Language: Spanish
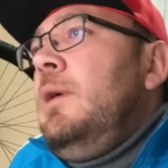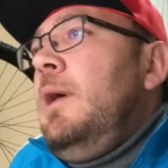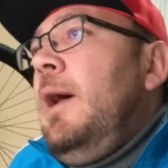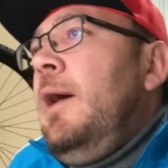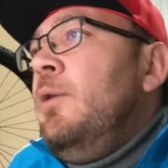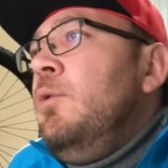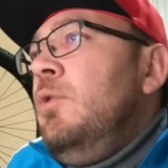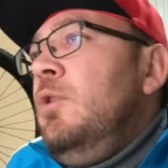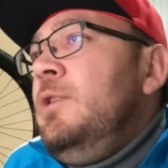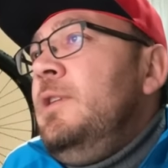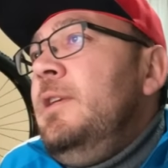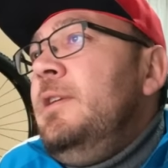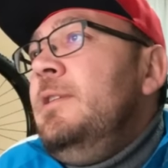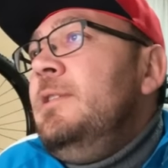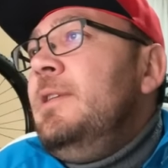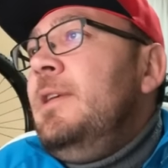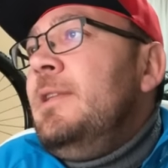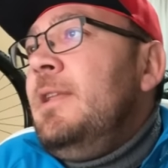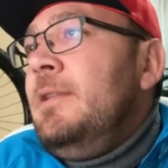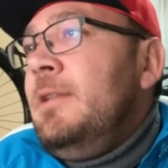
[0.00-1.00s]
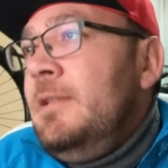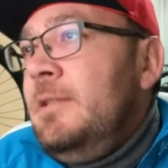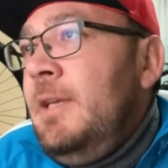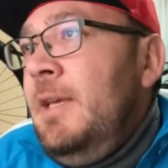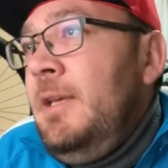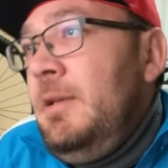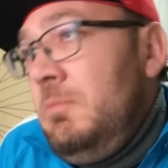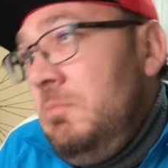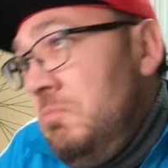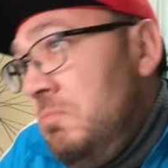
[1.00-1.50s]
Ángulo de sillín
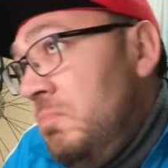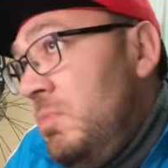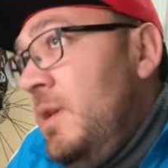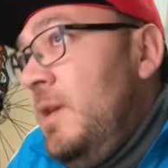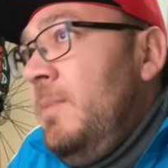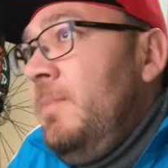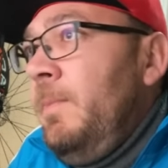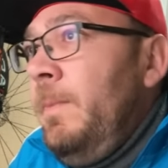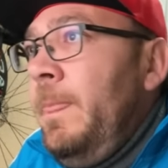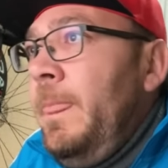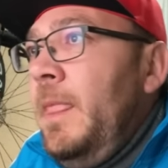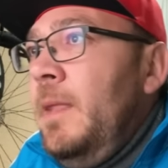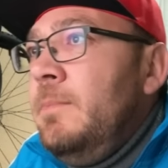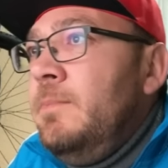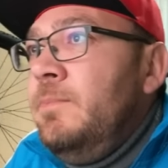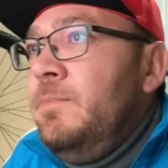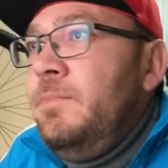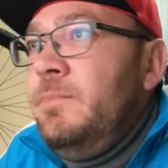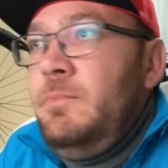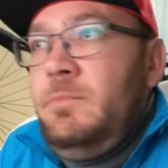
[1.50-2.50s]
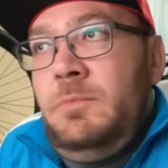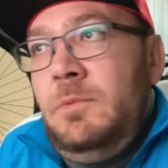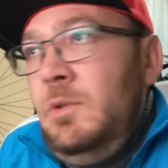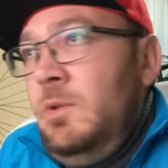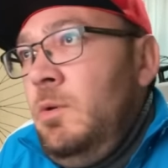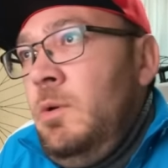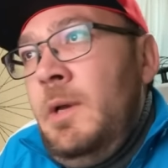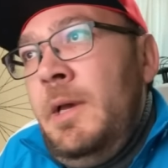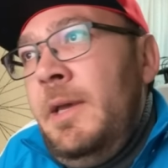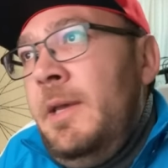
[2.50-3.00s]
76, bien.
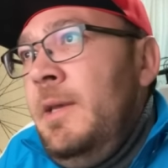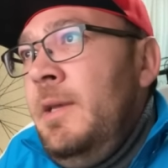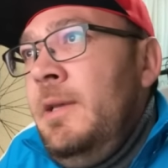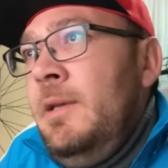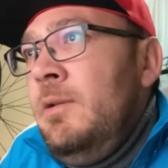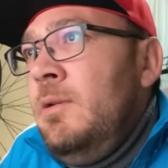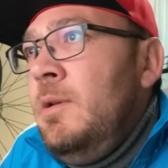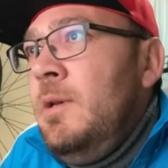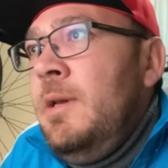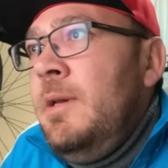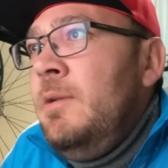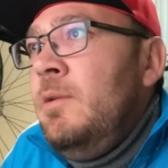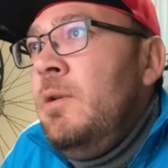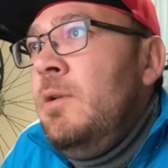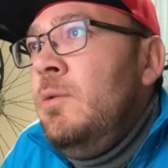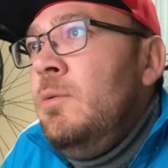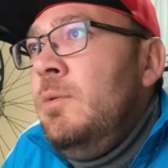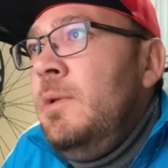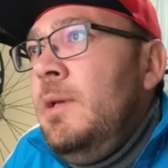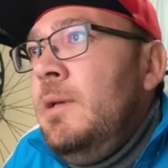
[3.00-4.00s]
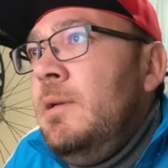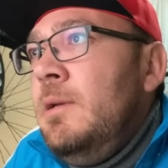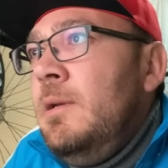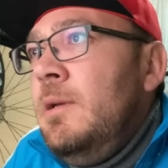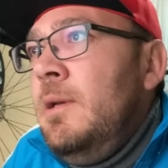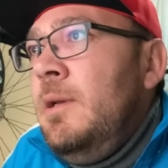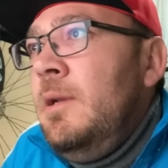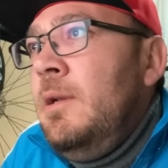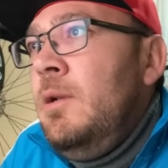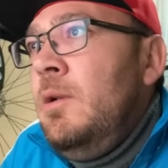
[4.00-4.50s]
Eso ahí, no hay duda.
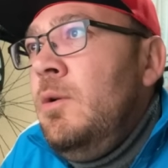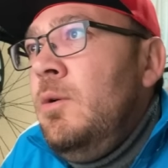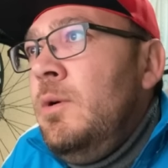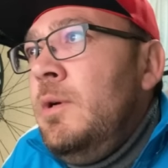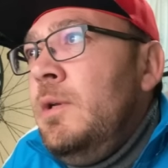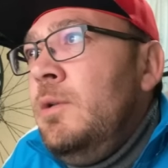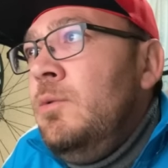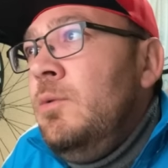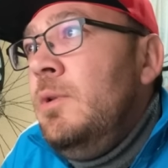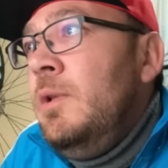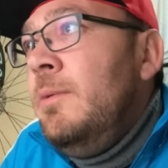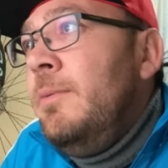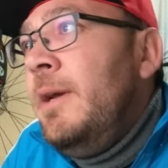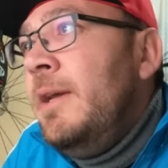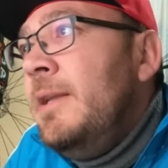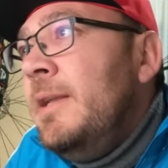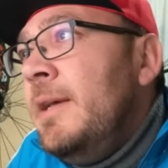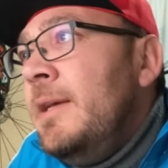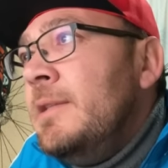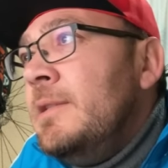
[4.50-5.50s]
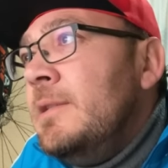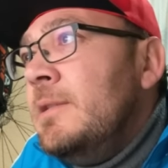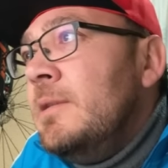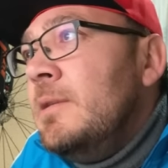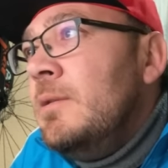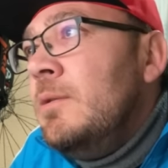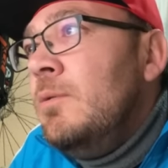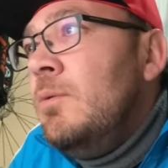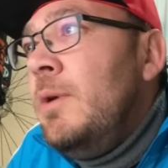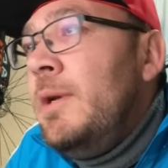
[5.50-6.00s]
El eh, longitud de vainas
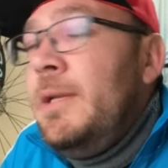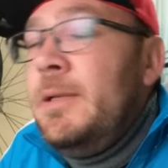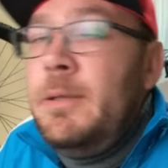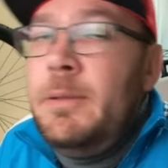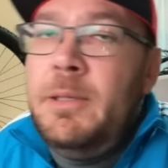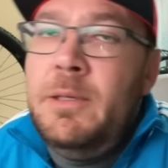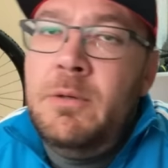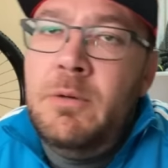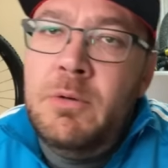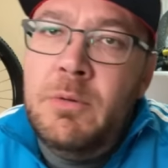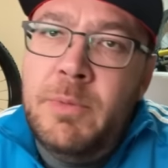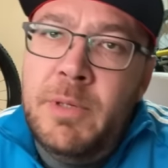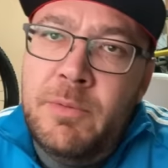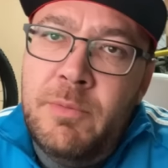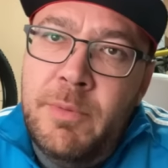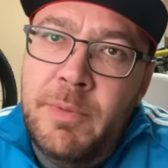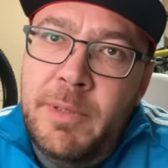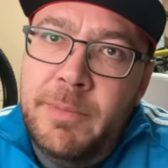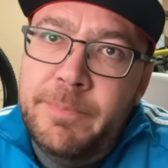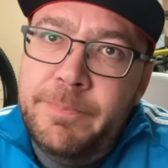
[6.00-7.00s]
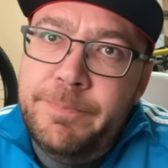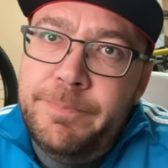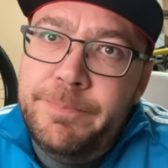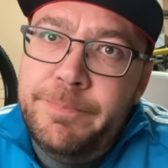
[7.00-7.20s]
45,9.